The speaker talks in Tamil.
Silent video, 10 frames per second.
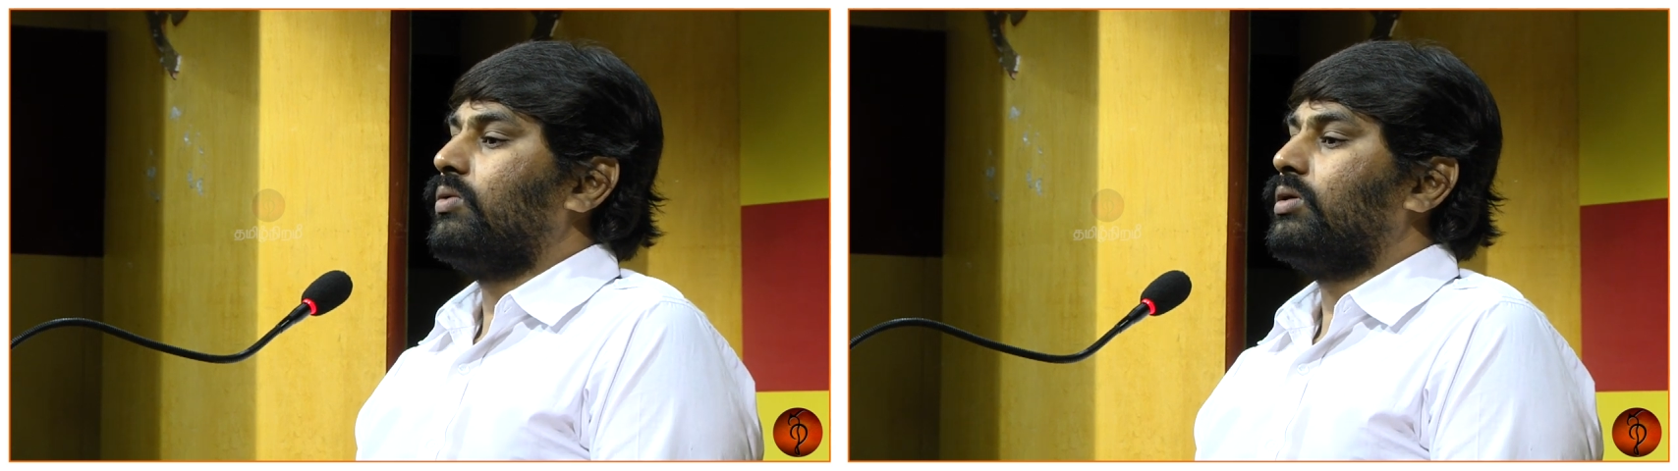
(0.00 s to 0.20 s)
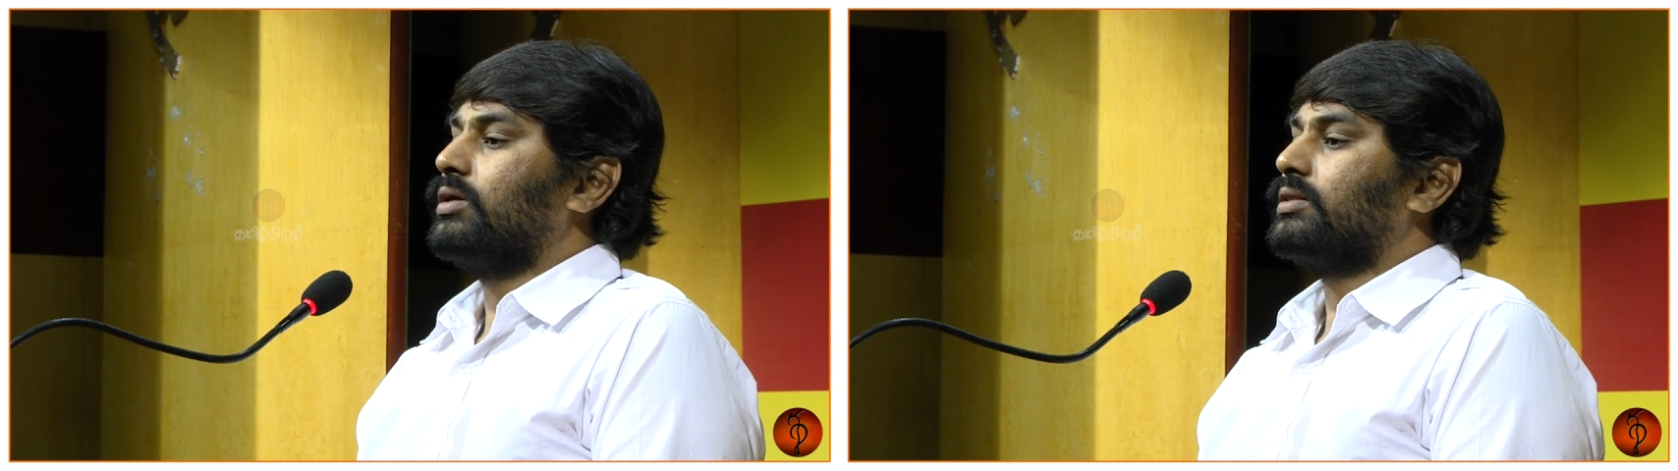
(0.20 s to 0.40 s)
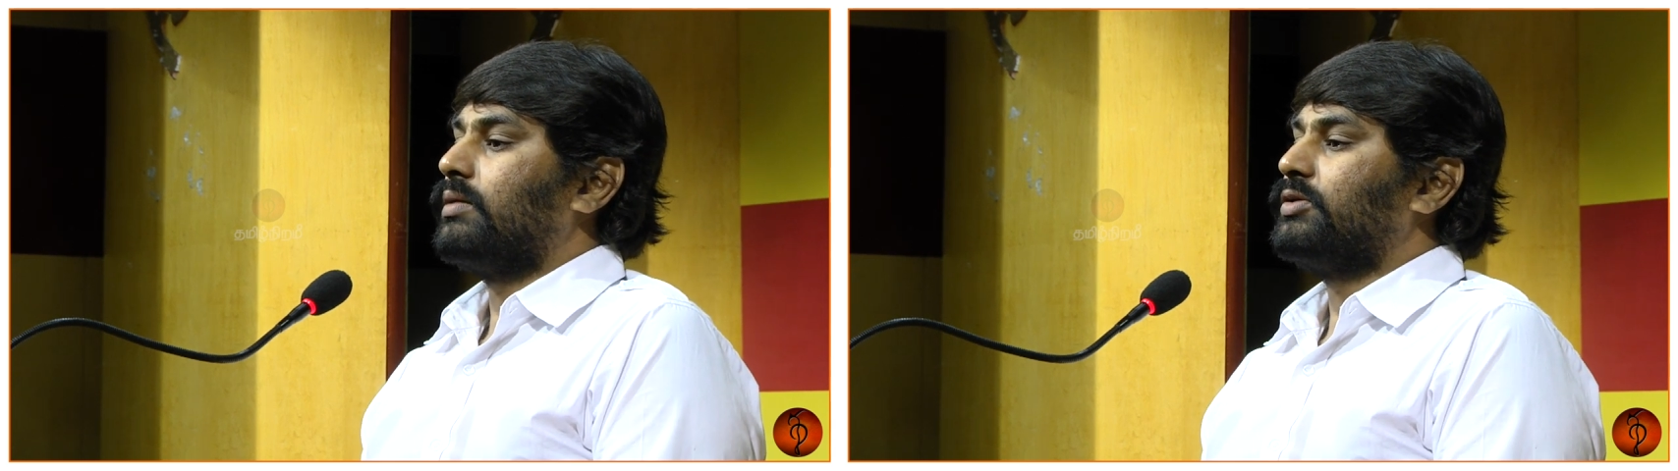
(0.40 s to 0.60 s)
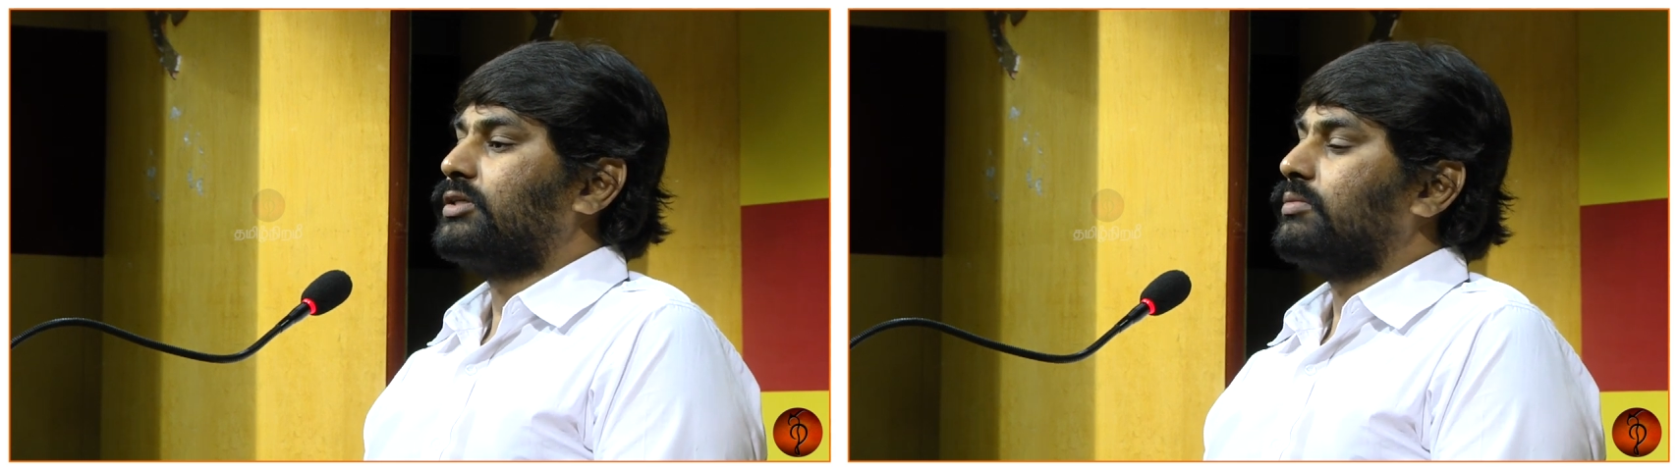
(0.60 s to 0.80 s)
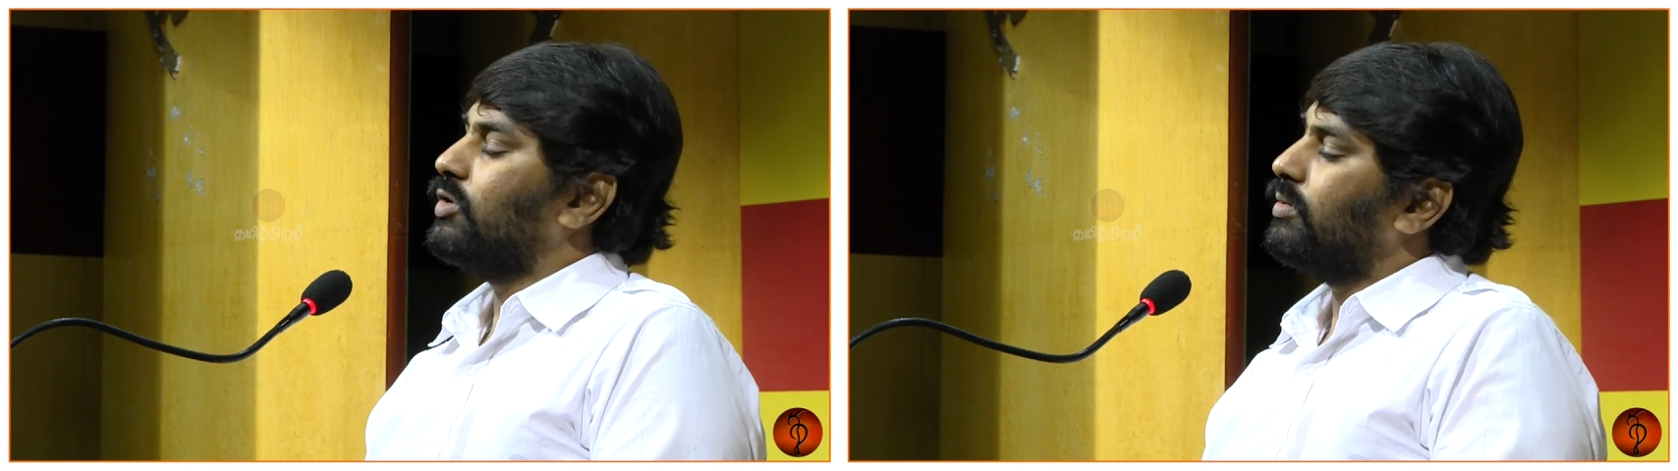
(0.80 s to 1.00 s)
ஒரு
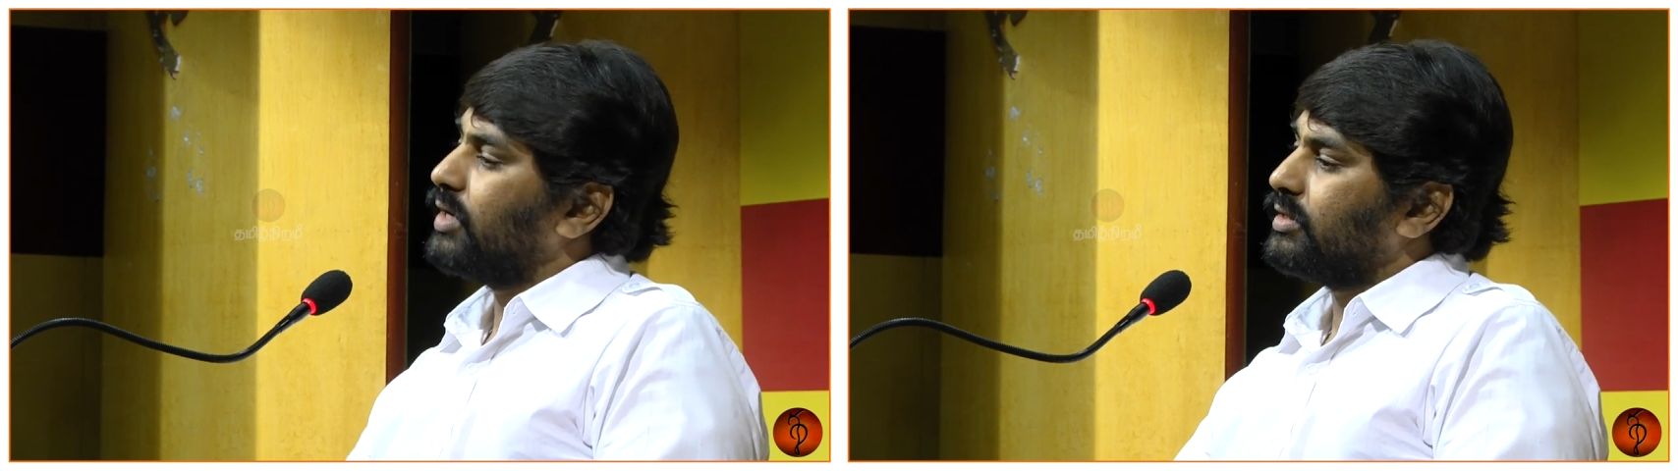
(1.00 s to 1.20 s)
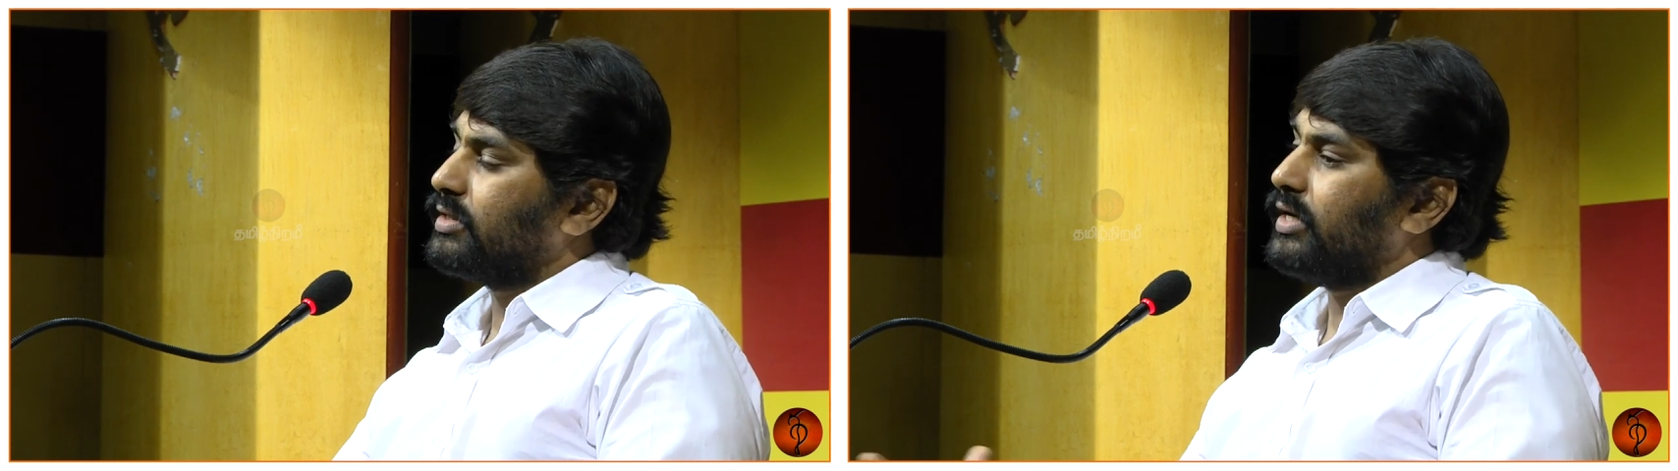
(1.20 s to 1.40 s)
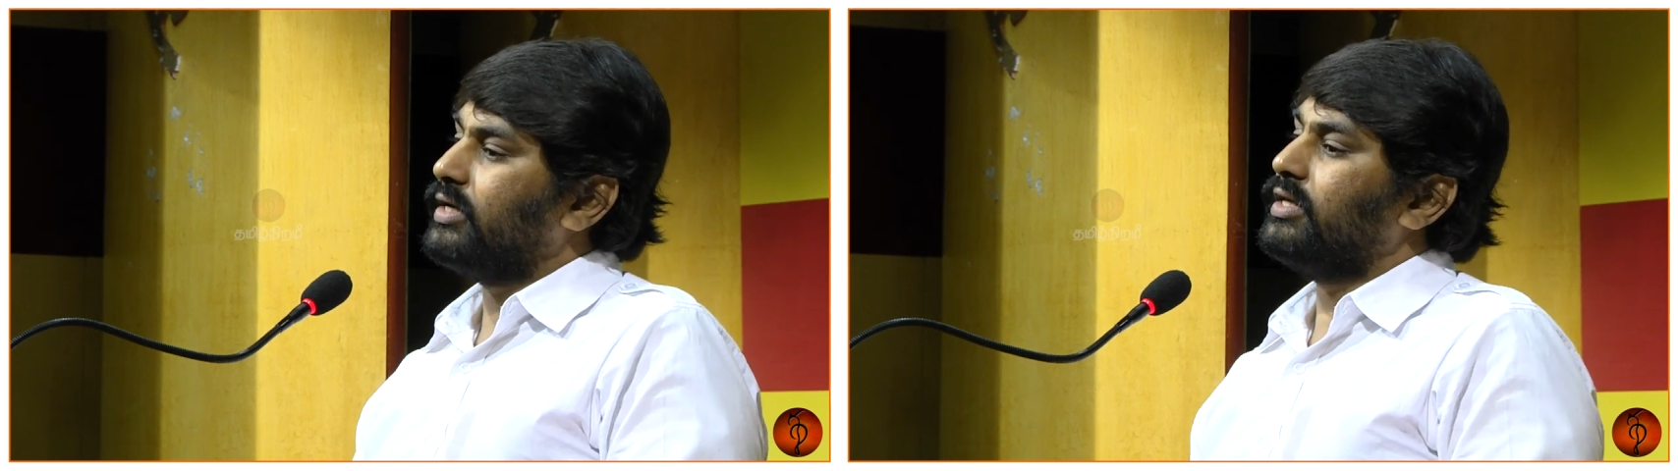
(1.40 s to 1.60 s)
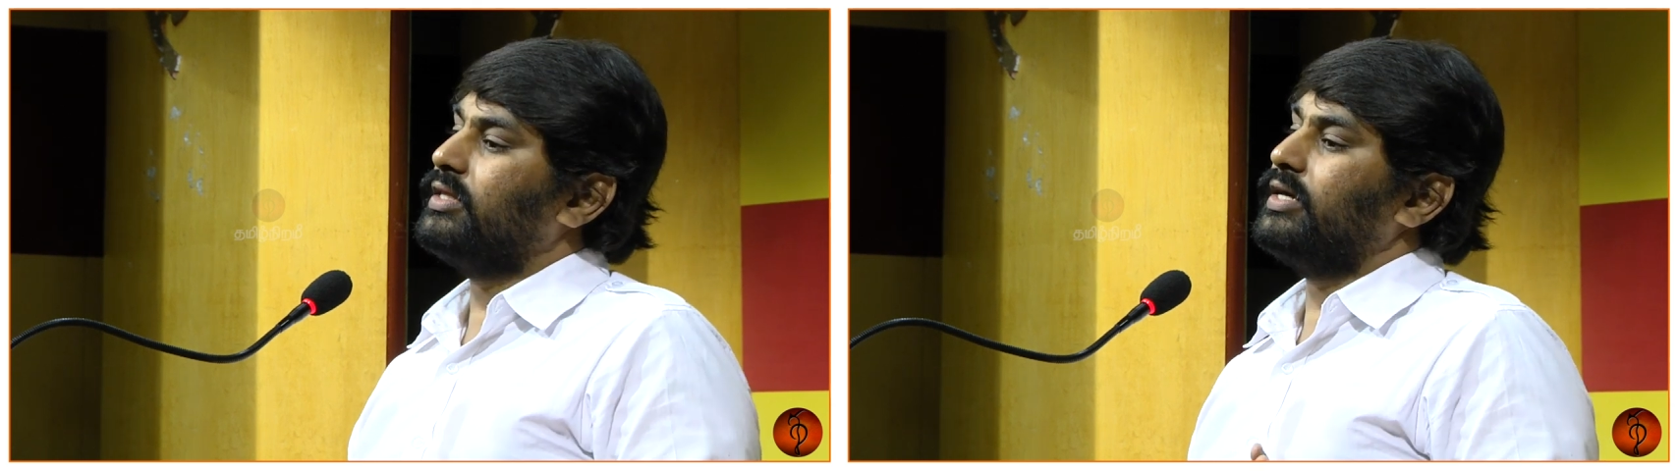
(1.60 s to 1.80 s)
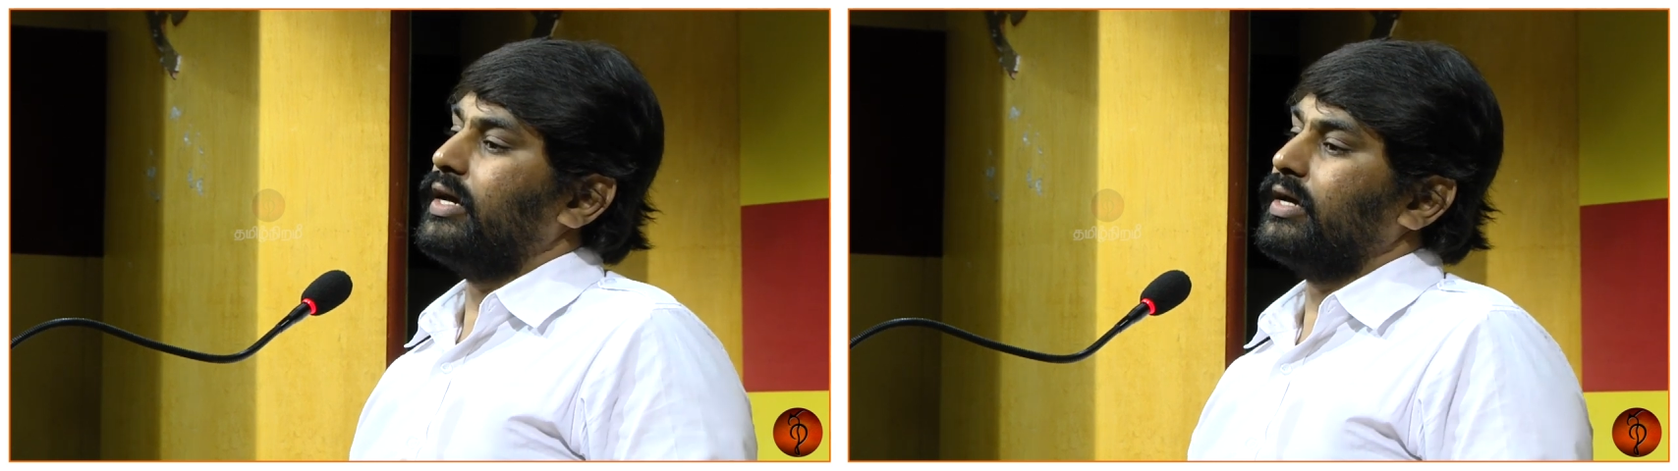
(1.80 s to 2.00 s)
தமிழ் சமூகம் அல்லது
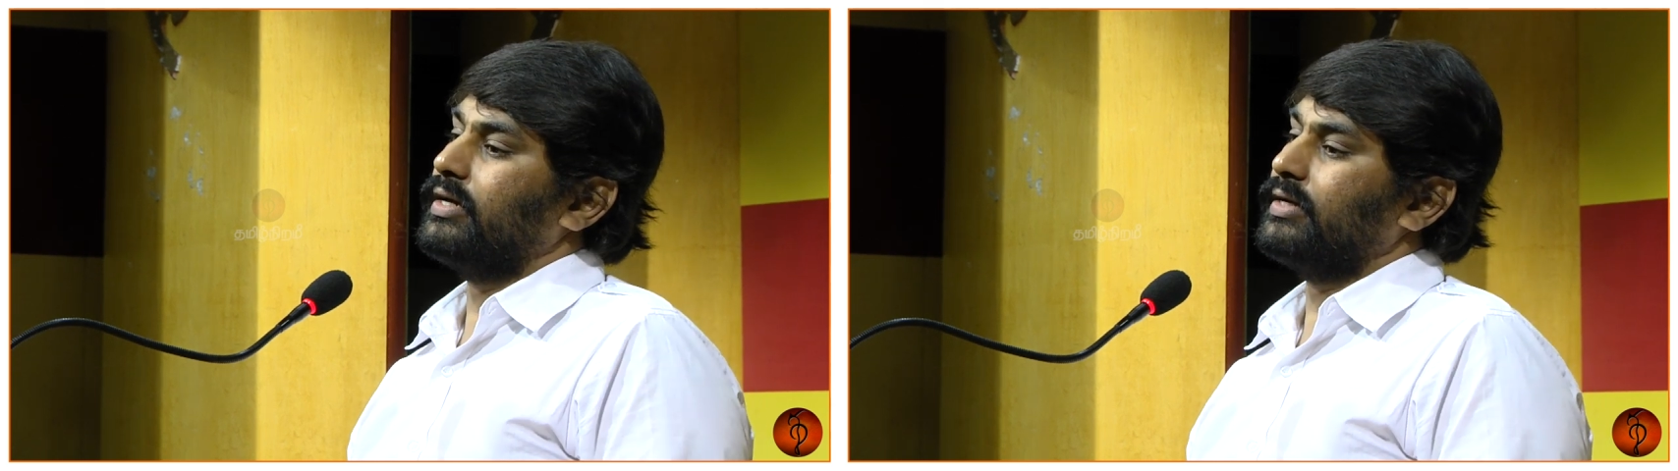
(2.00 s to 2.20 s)
தென்னிந்திய